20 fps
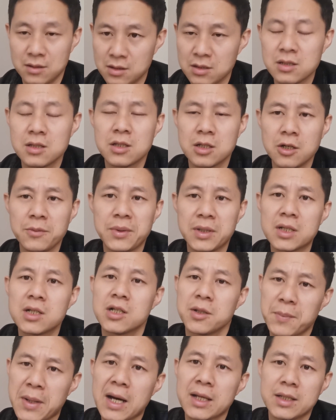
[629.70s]
这是特别
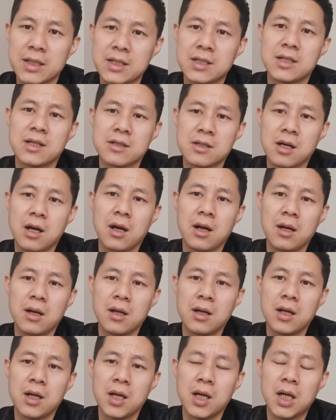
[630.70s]
可怕的一件事儿，
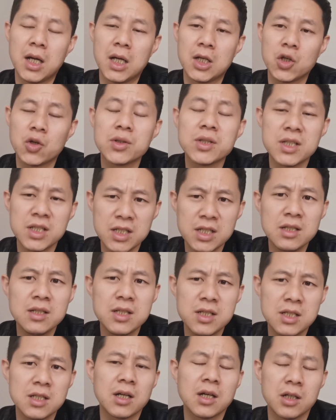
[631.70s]
要引
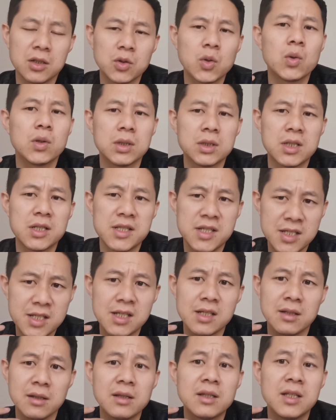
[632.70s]
起很多人的
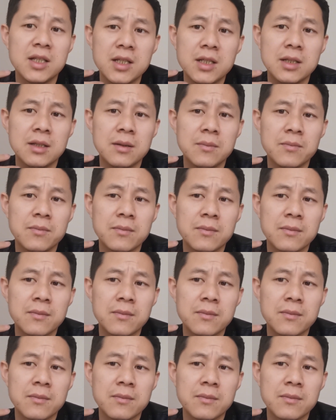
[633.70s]
警惕。